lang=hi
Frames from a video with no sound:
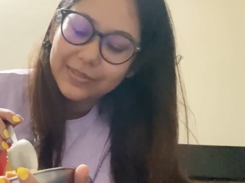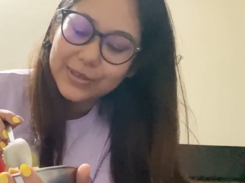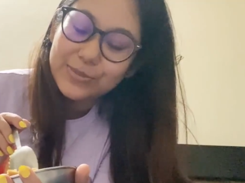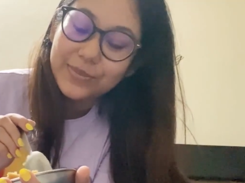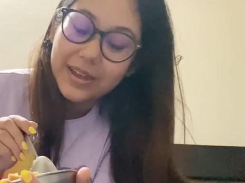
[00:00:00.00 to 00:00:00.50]

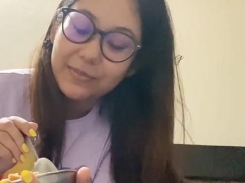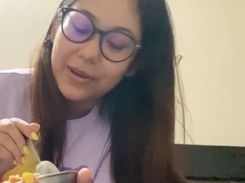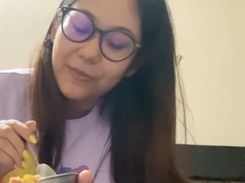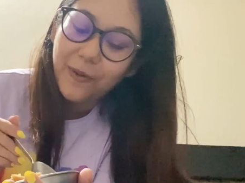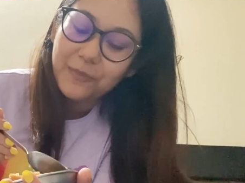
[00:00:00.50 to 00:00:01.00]
which me and
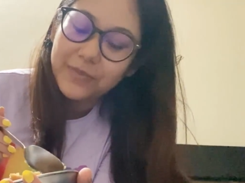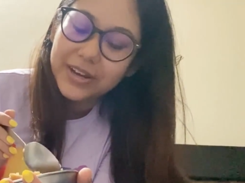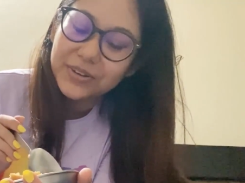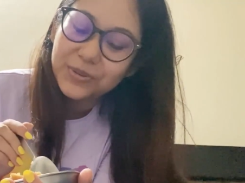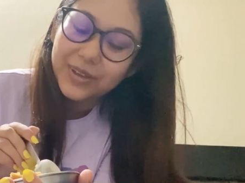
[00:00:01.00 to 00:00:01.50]
my mom
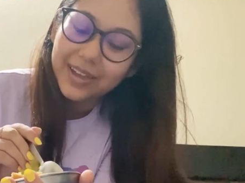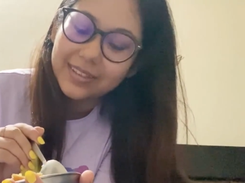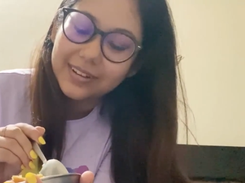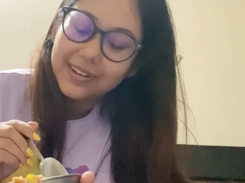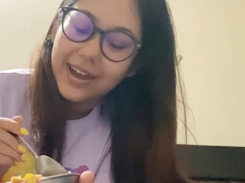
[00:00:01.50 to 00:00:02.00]
made together.